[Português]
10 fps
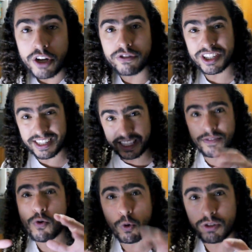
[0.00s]
Vocês até
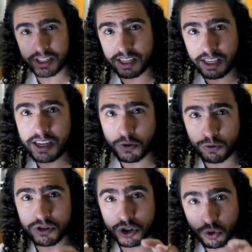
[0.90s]
vão conseguir,
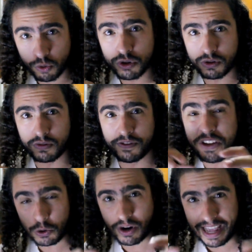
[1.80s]
com um discurso
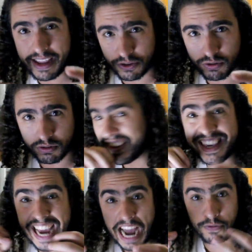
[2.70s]
virulento
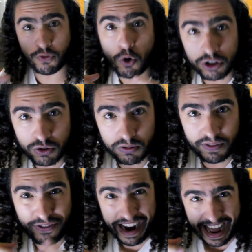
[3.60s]
e raivoso
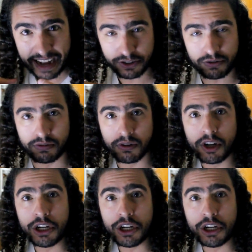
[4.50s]
e fanático,